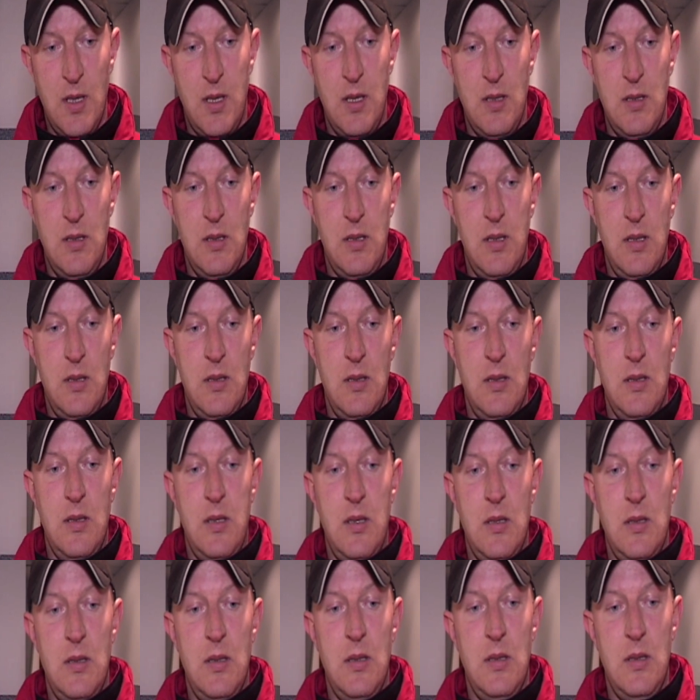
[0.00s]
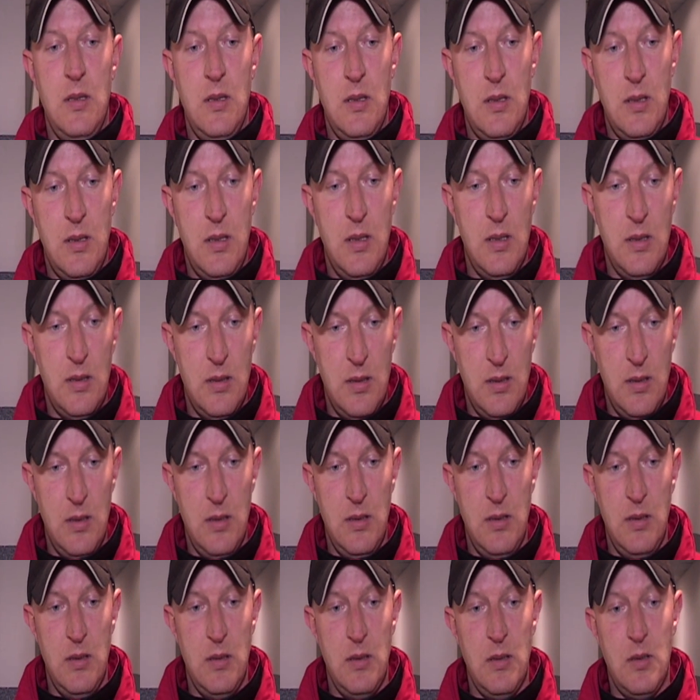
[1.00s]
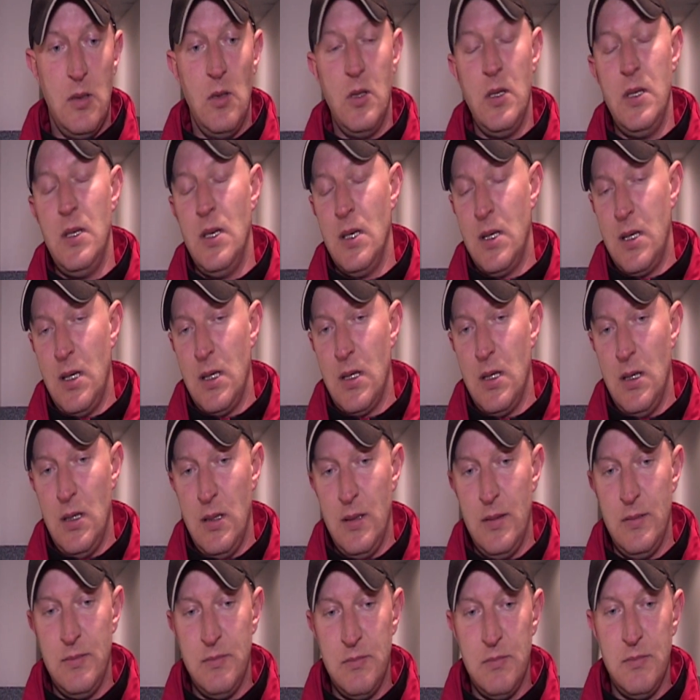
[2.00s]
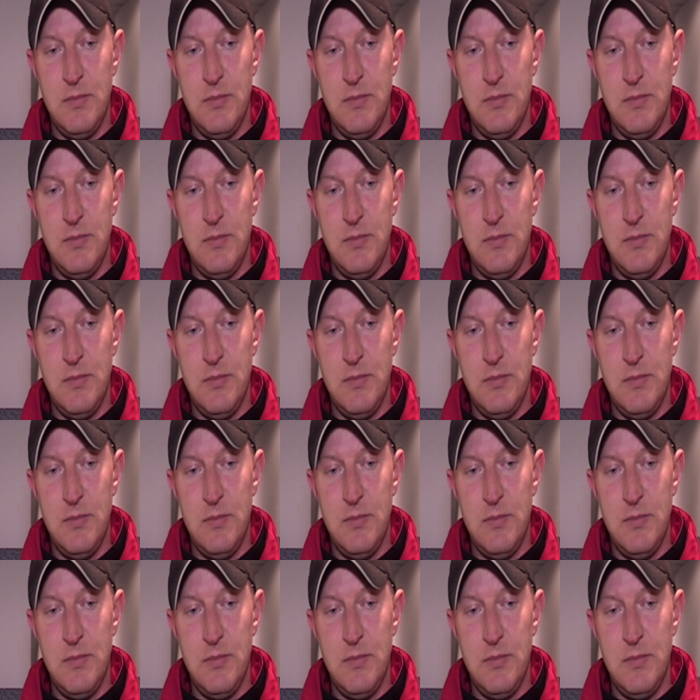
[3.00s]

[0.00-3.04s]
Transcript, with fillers: kiedy, kiedy, kiedy, kiedy kolejna kara